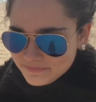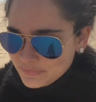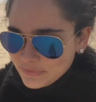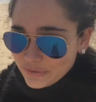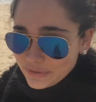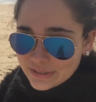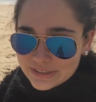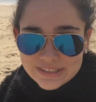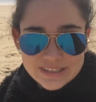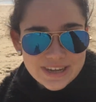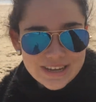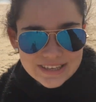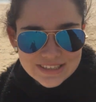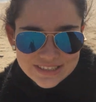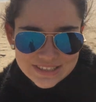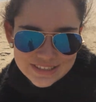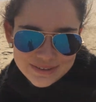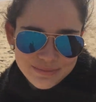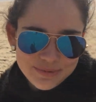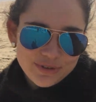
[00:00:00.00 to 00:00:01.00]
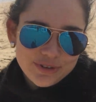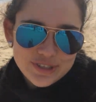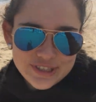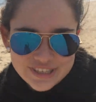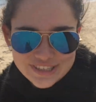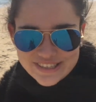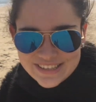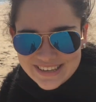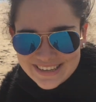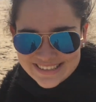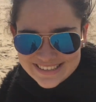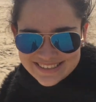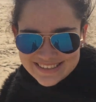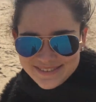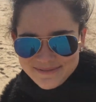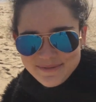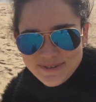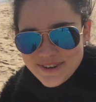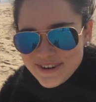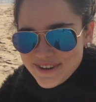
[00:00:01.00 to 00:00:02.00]
Ну это сказка, просто сказка.
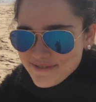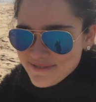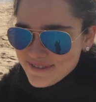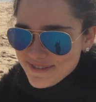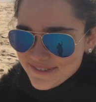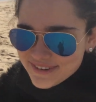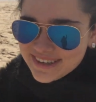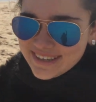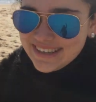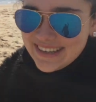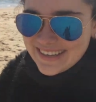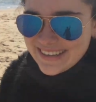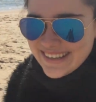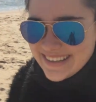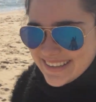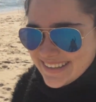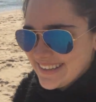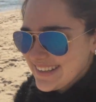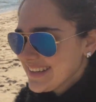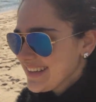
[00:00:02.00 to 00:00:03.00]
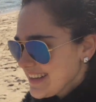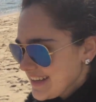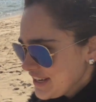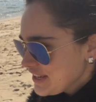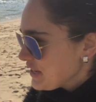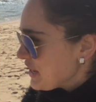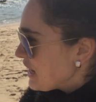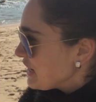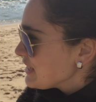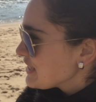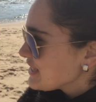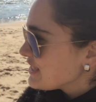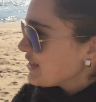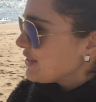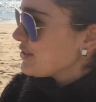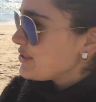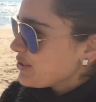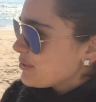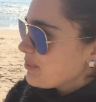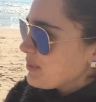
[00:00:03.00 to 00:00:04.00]
Море в феврале я не
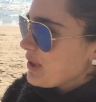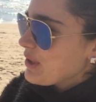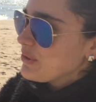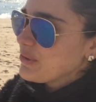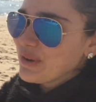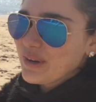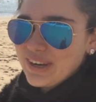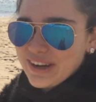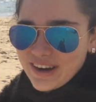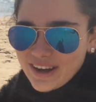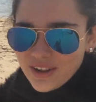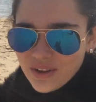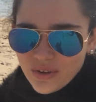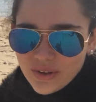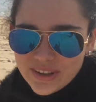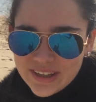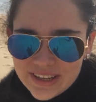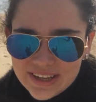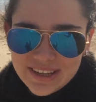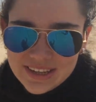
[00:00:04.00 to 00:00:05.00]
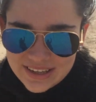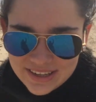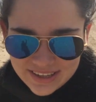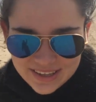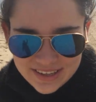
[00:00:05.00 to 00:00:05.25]
знаю, теплое оно или холодное.